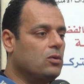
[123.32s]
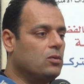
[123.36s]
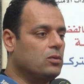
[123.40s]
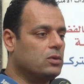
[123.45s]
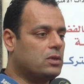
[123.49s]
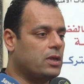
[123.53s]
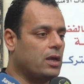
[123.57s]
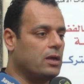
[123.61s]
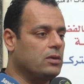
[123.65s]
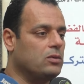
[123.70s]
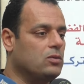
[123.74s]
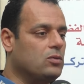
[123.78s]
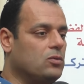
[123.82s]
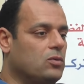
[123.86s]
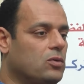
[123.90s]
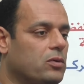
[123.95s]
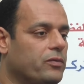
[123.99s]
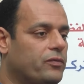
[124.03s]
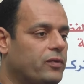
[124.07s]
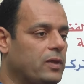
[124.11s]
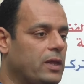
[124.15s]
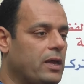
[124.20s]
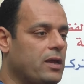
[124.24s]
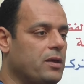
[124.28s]

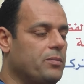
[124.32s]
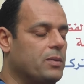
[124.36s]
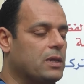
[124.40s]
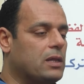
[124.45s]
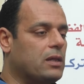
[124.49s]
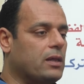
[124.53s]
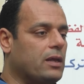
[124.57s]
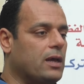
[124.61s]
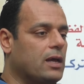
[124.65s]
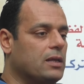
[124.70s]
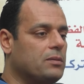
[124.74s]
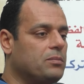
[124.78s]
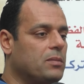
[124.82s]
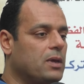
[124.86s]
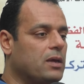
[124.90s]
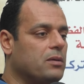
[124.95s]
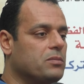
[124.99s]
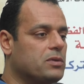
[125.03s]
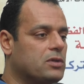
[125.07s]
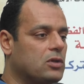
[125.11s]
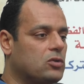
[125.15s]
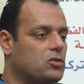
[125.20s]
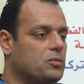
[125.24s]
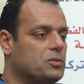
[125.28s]
وتهنوا في الايامات القادمه
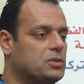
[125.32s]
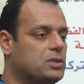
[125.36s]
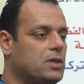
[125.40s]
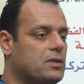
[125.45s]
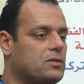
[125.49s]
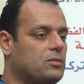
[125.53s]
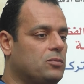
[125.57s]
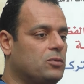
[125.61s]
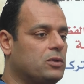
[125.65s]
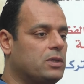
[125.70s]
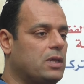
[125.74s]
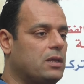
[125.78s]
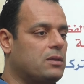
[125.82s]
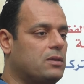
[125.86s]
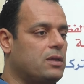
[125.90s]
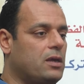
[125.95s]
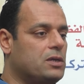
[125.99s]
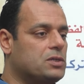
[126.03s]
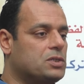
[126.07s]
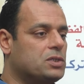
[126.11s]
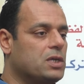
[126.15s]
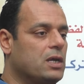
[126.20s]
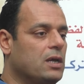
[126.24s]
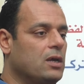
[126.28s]
مازلتوا باش تسمعوا
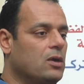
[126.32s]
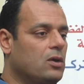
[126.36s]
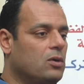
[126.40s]
النتائج